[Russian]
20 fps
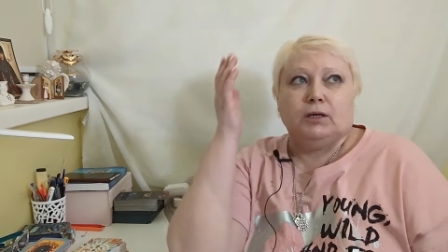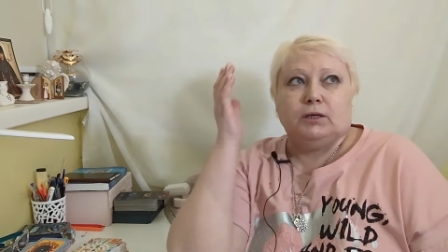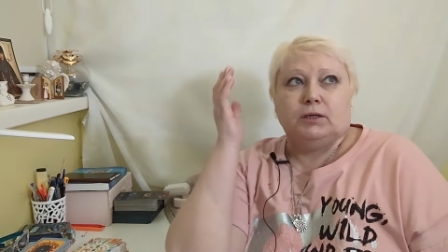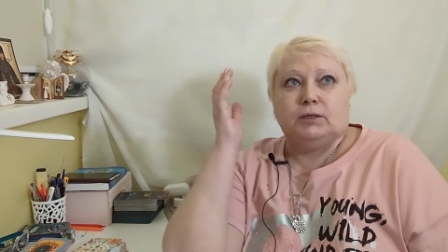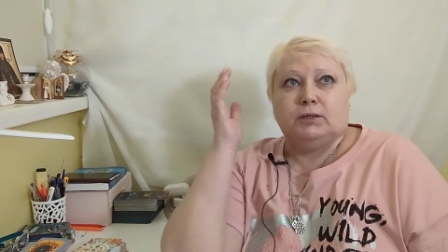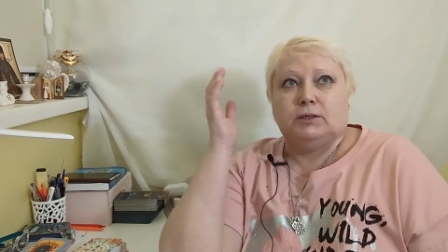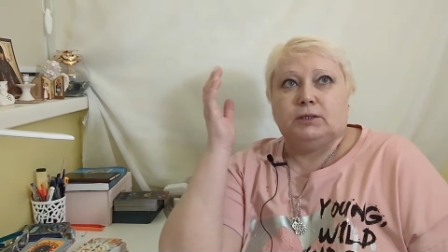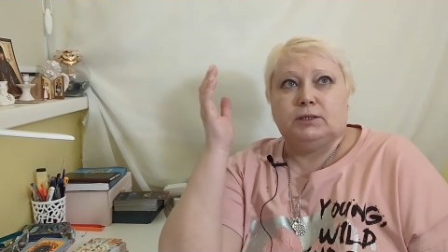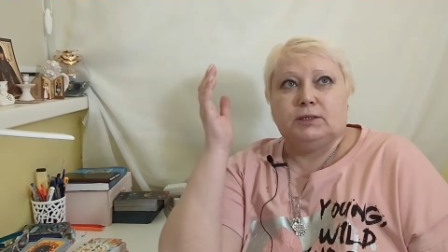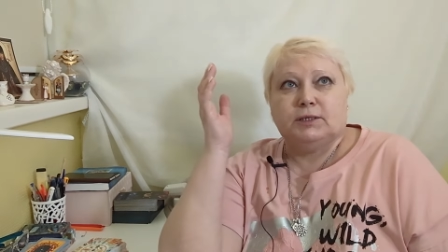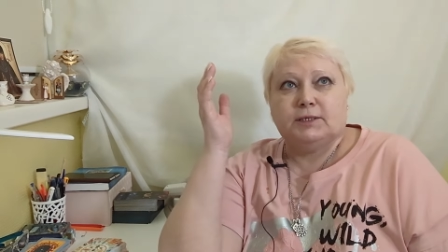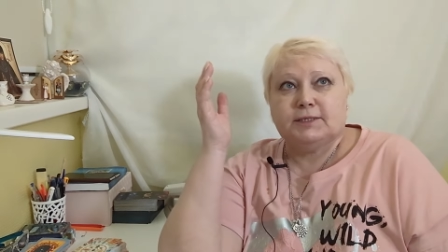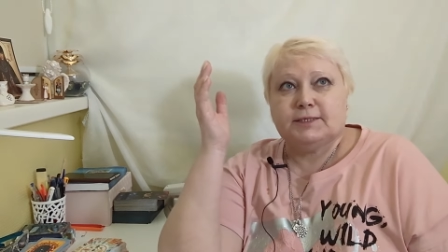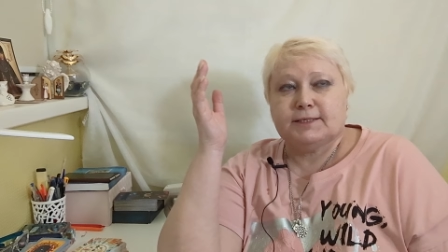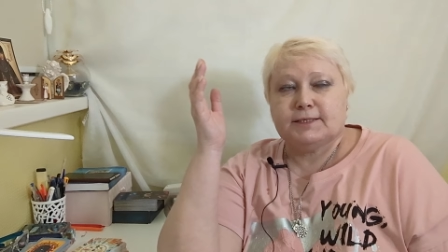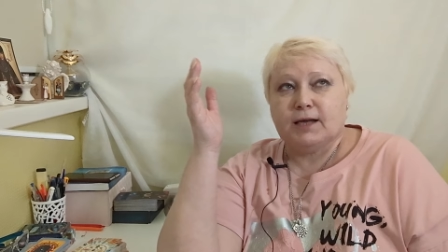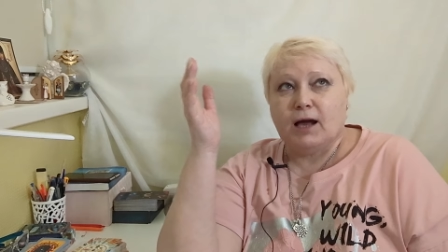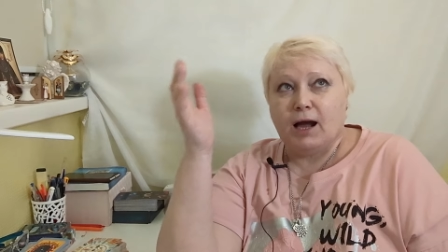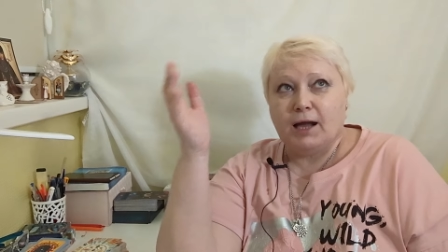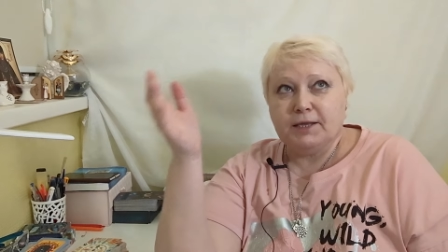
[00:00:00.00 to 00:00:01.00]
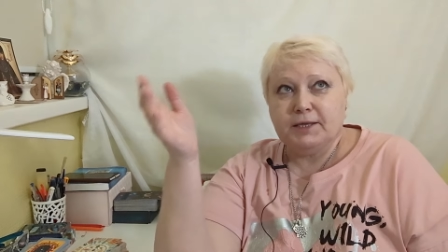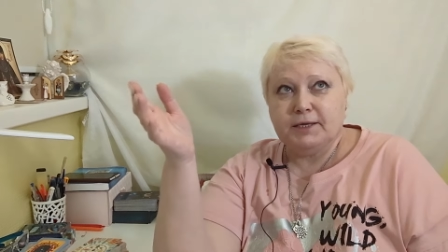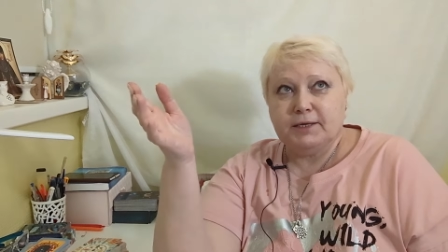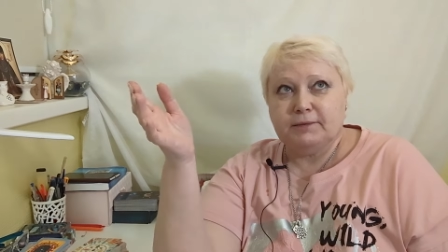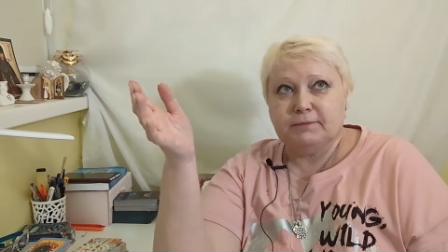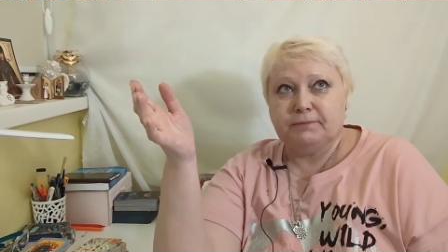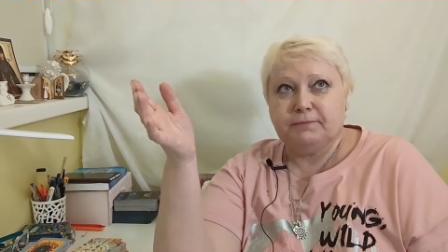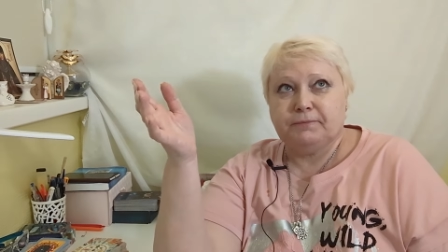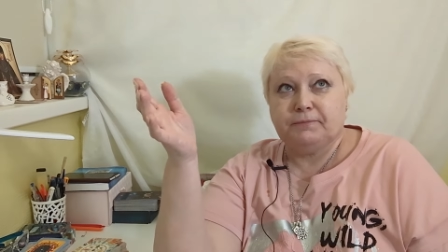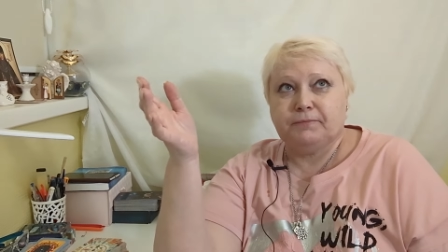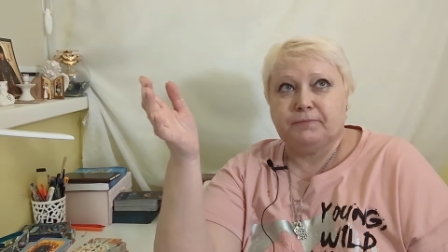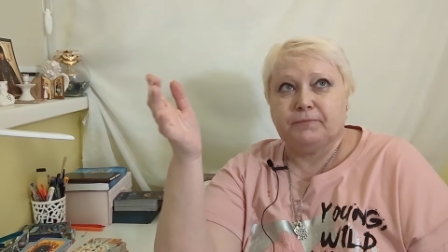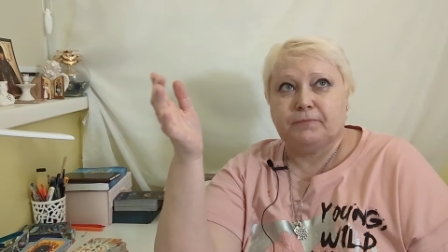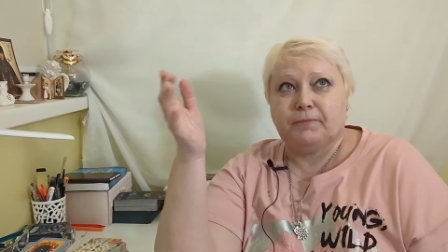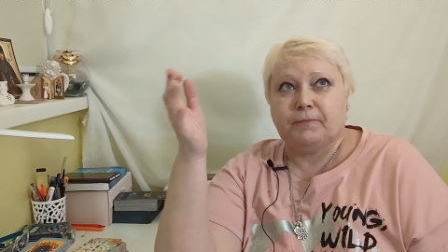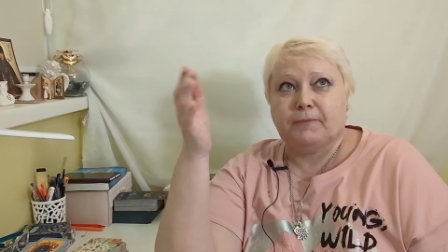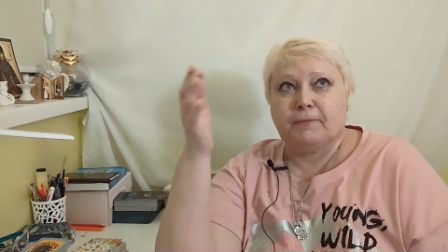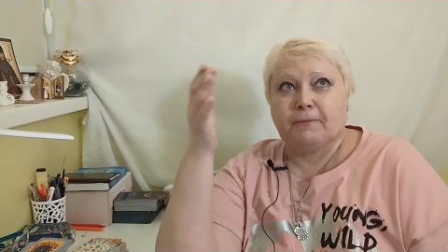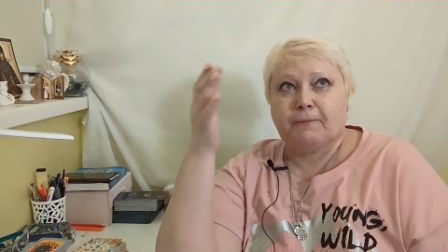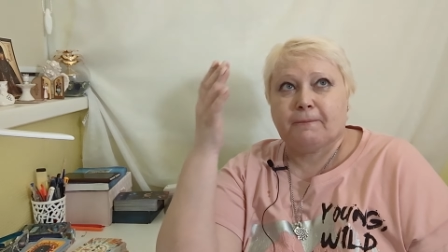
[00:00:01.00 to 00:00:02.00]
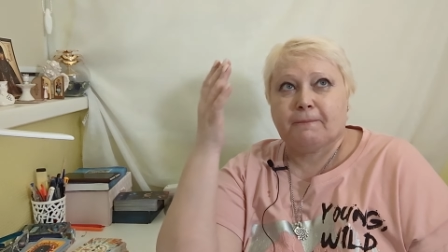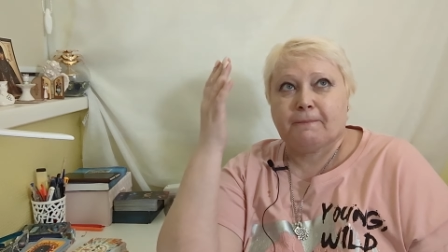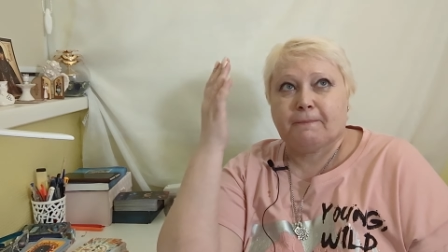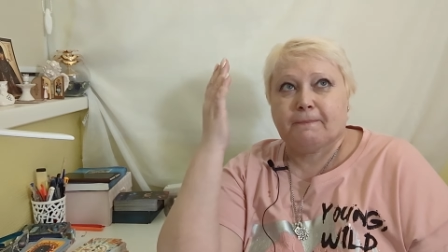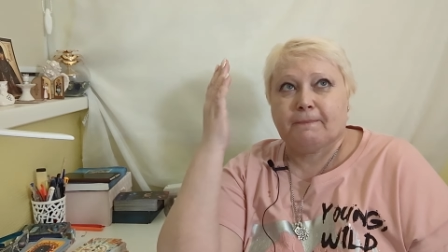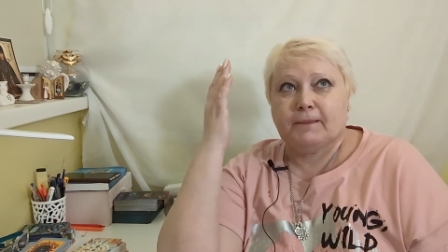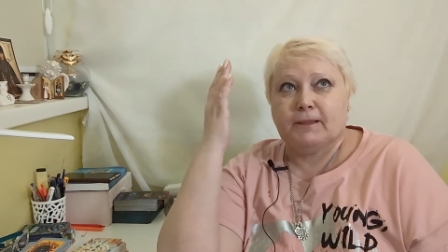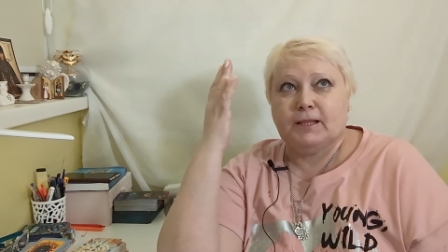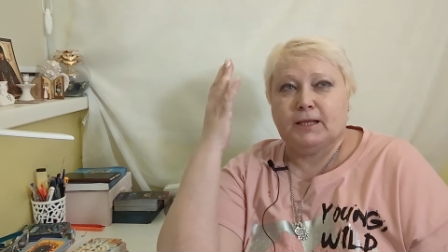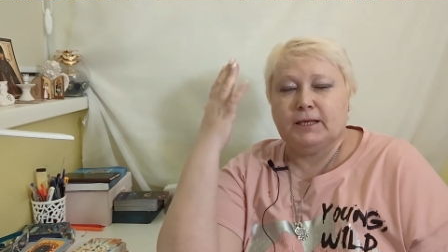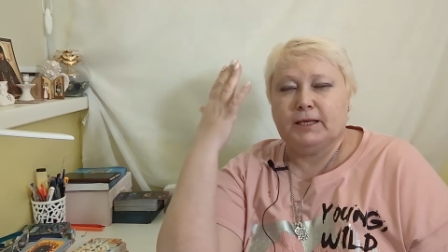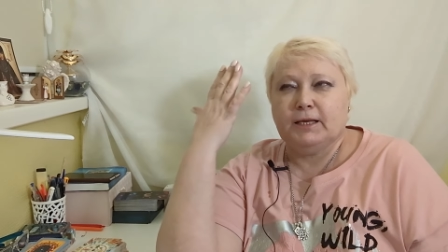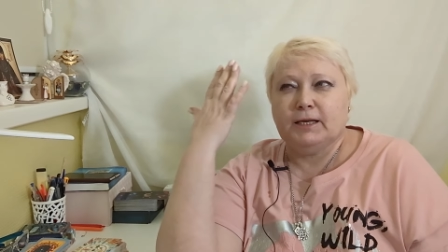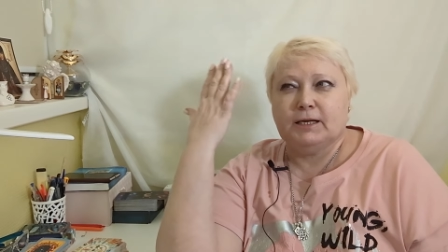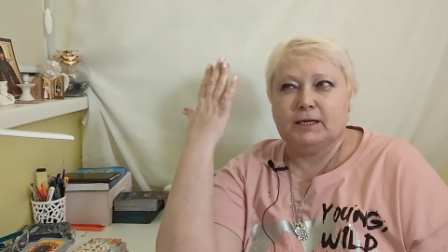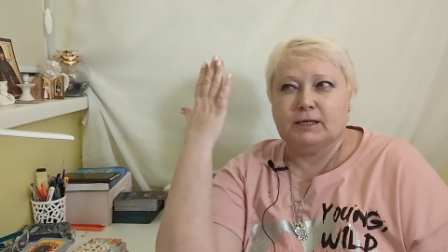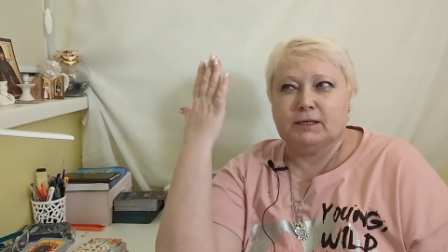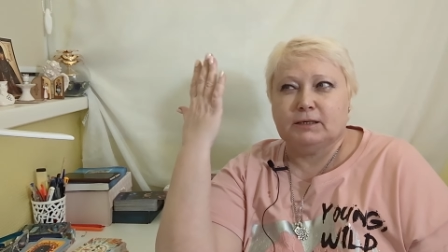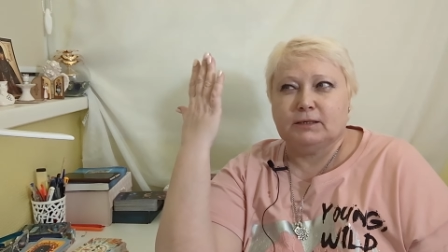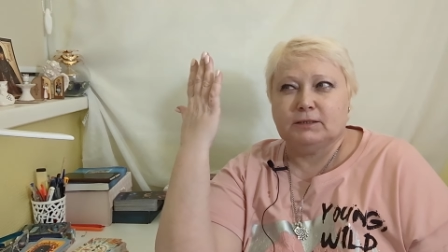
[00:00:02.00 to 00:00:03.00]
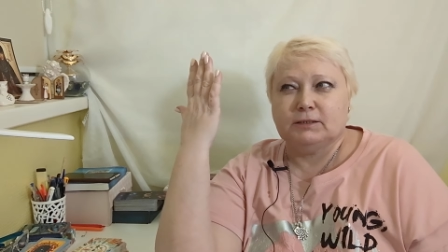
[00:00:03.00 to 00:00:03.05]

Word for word: А, сани такие